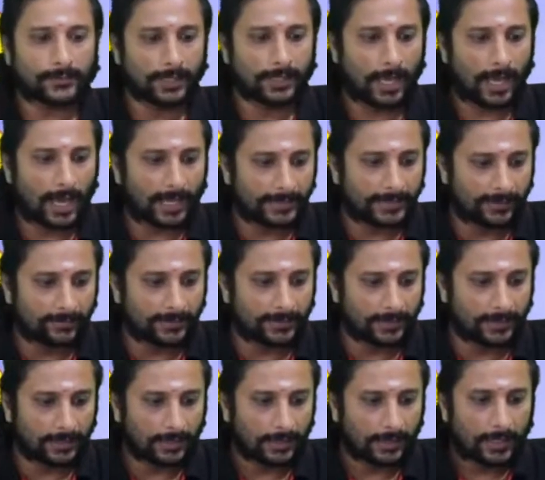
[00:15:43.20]
அதே வந்து
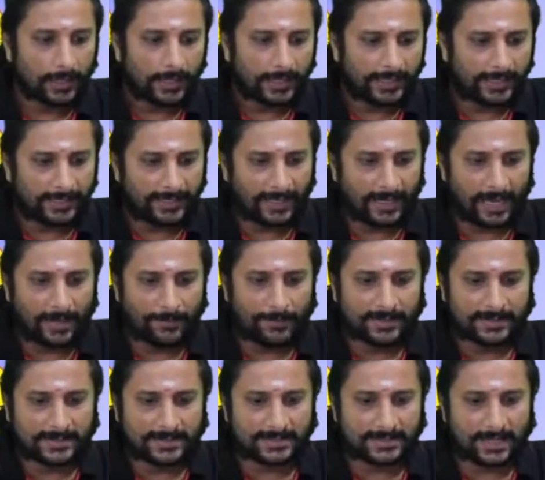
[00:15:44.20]
இது எல்லாமே
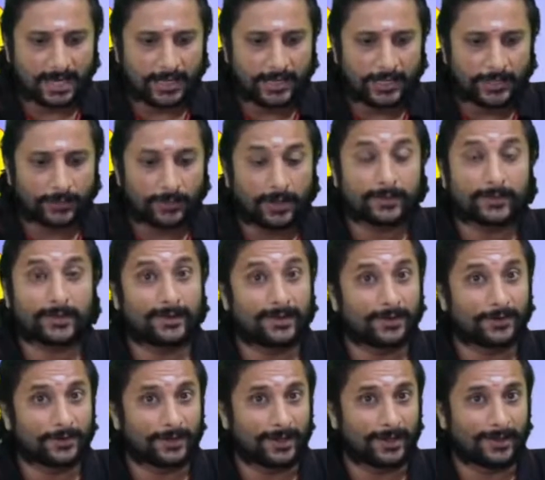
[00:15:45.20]
ரெசிஸ்டன்ஸ் அன்இக்குவலாக இருந்தால் என்ன
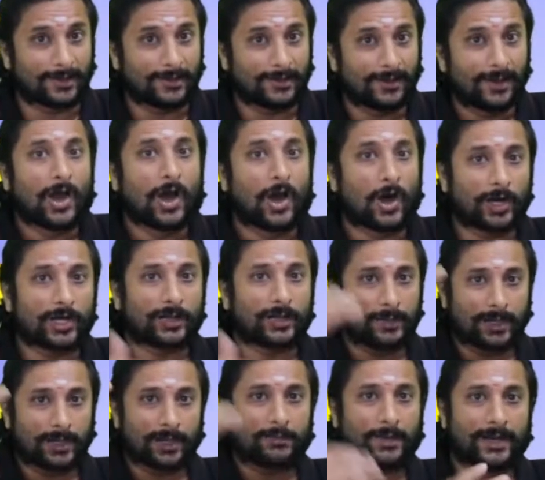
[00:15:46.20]
ஆகுங்க
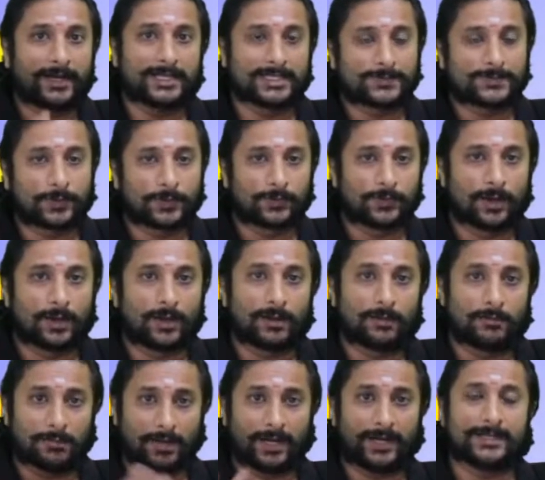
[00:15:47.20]
ஆட்டோமேட்டிக்காக மைனஸ் பண்ணுவோம்
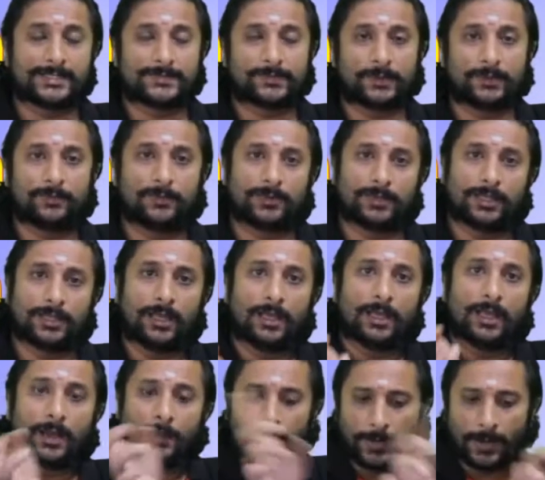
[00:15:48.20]
மைனஸ் பண்ணும்போது
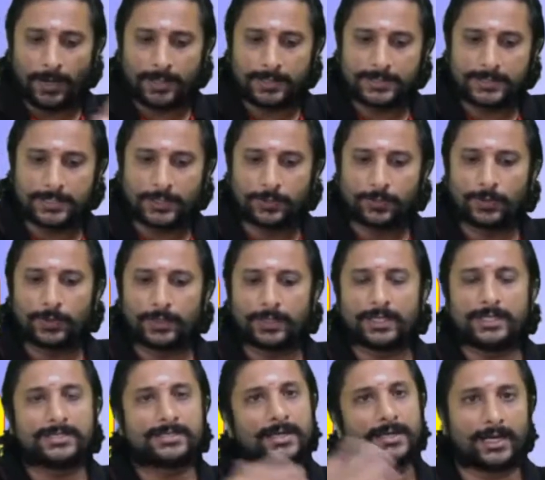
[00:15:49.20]
பாசிட்டிவ்
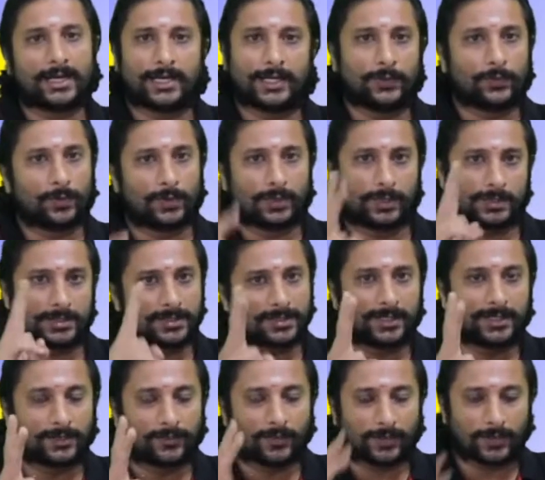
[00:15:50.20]
வோல்டேஜ் இல்லை நெகட்டிவ் வோல்டேஜ்
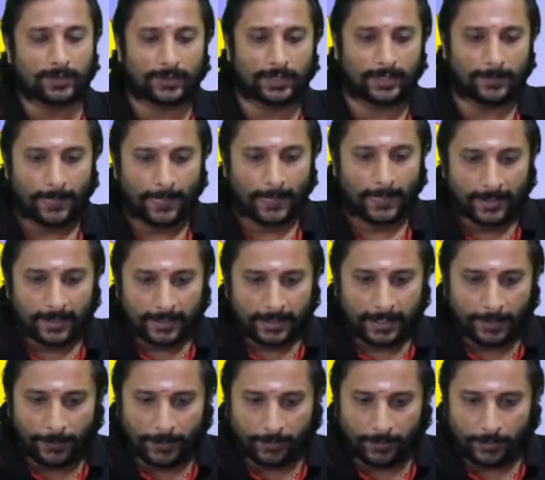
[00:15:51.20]
ரெண்டு வரணுங்க
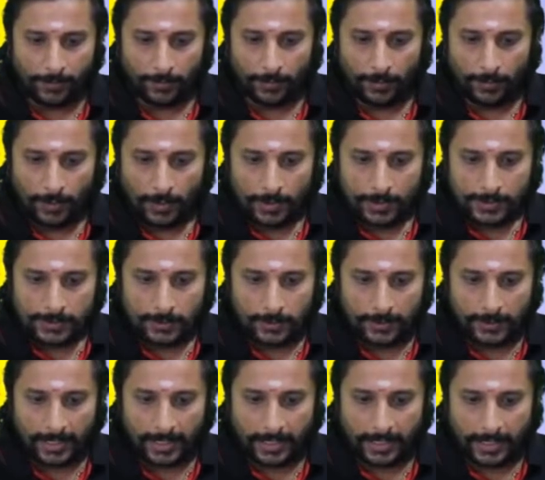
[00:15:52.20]
எப்படி வரும் ஸோ
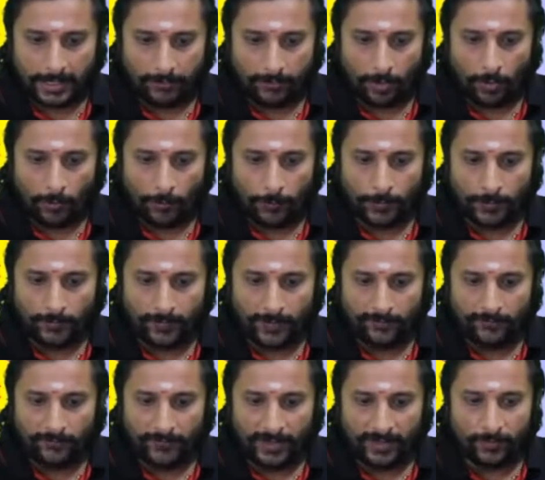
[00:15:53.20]
நெகட்டிவ் அவுட்புட் வென்
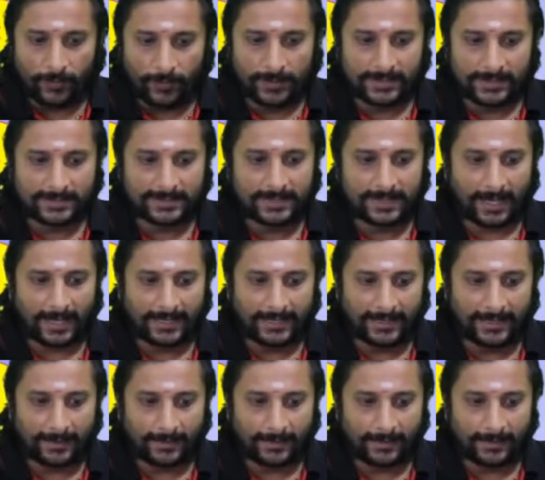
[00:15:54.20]
வி ஒன் இஸ் ஹையர்